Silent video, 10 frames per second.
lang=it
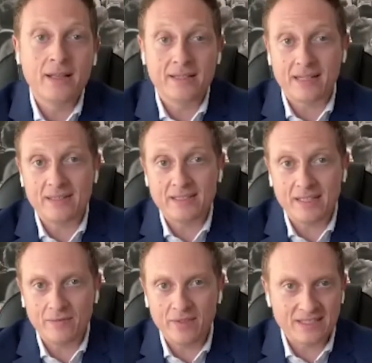tanti
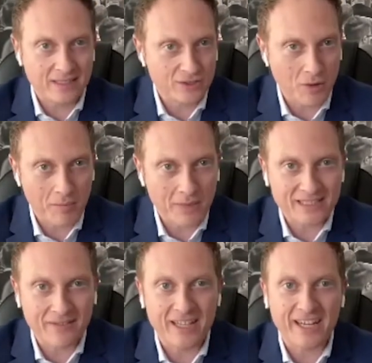servizi, insomma
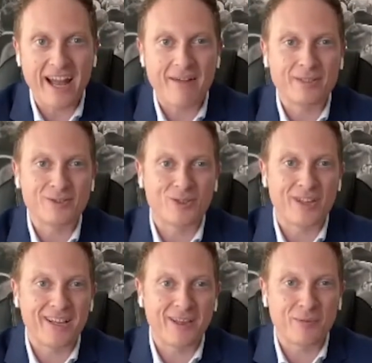basta vedere
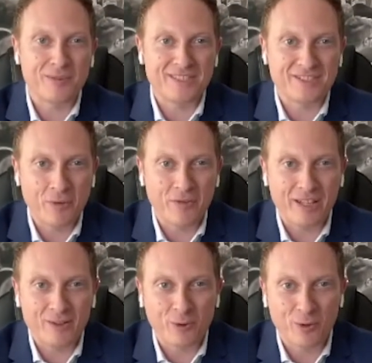Amazon anche come si sta
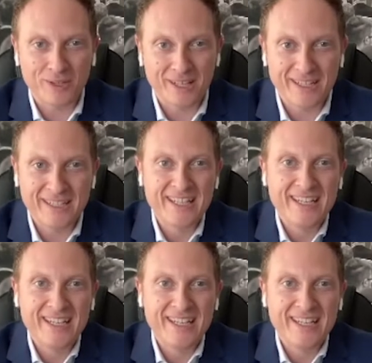muovendo con